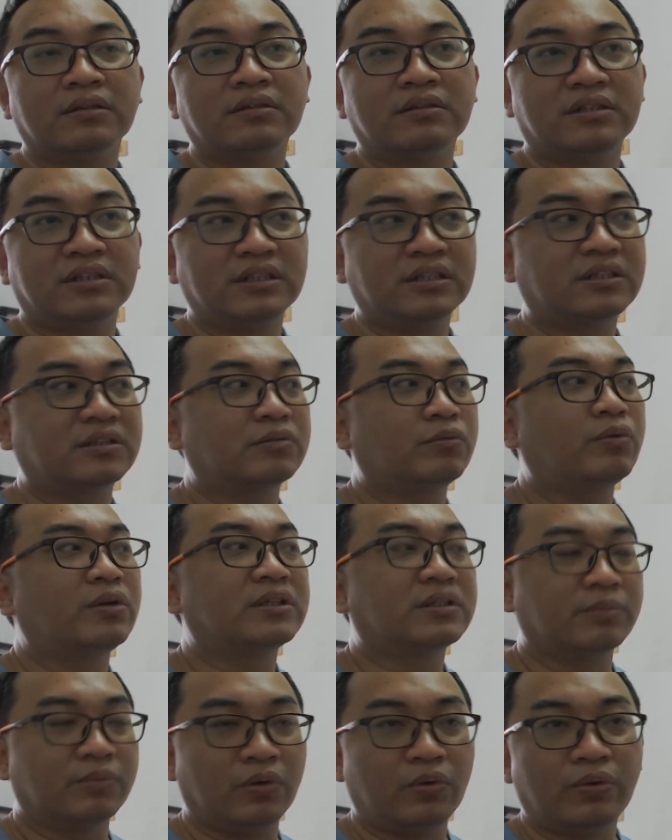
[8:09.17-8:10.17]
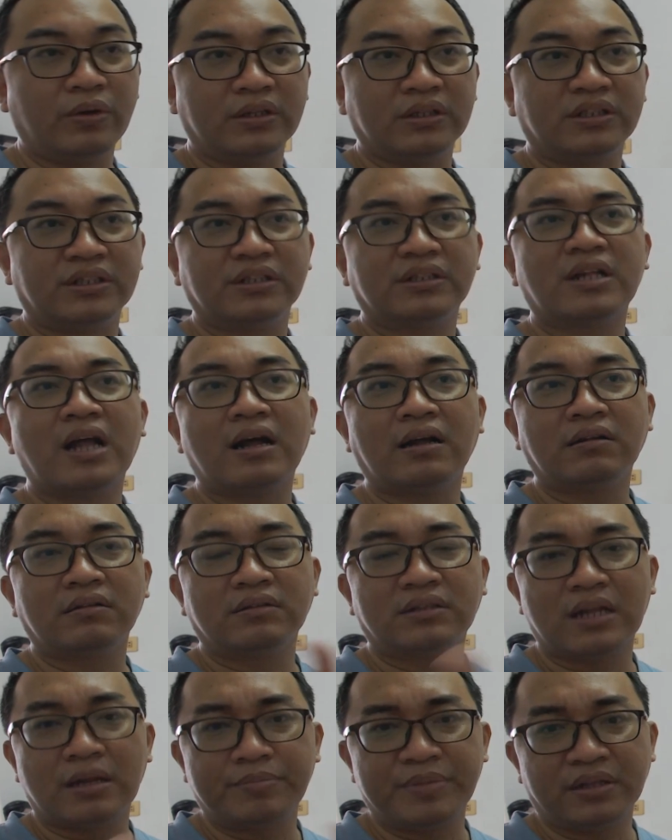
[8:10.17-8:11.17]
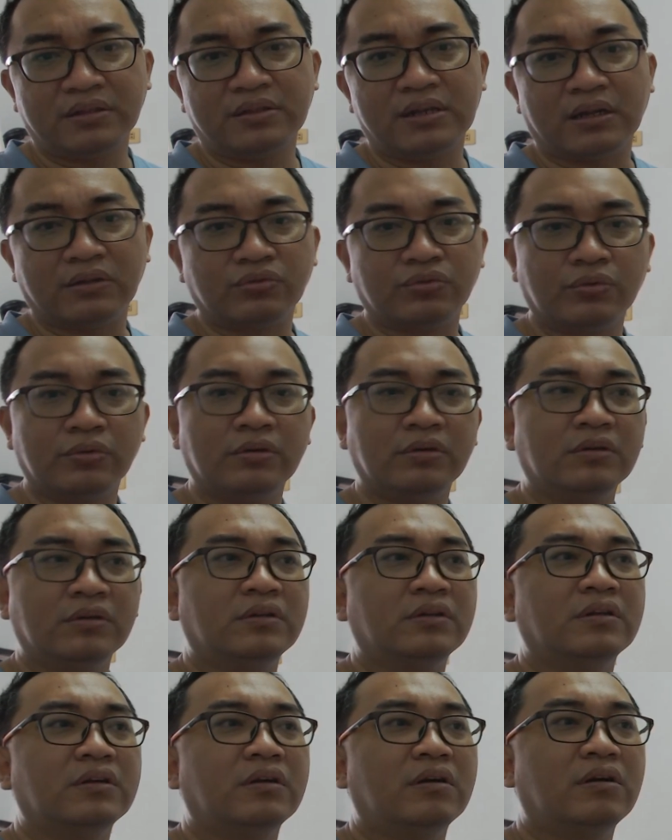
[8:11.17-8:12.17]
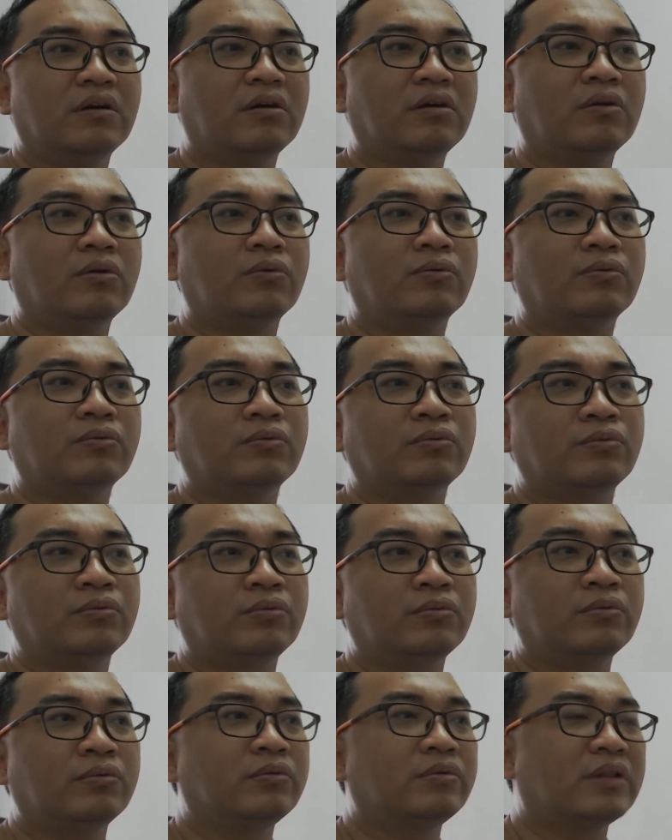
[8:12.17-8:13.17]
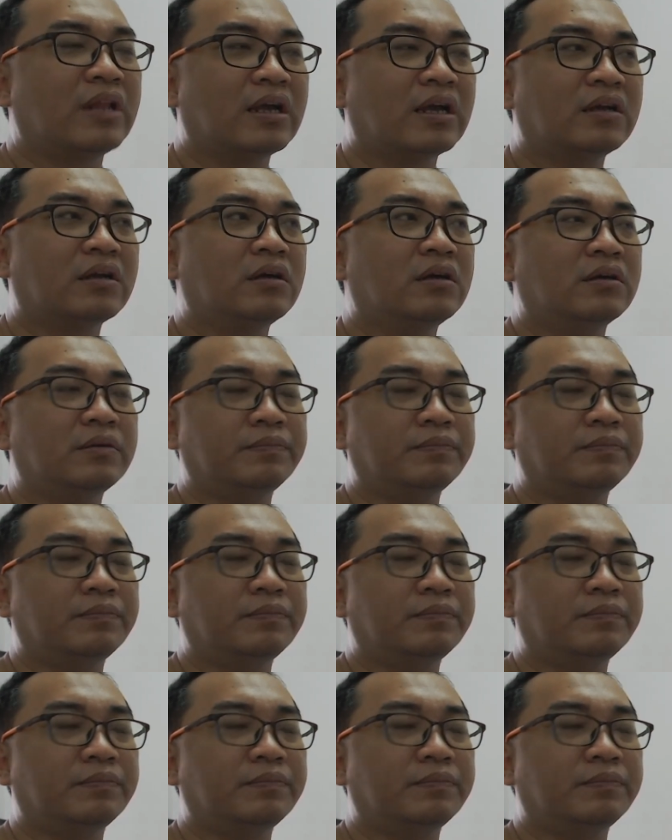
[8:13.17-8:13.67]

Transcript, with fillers: 其实为什么会时常在那边讲说，哦，那个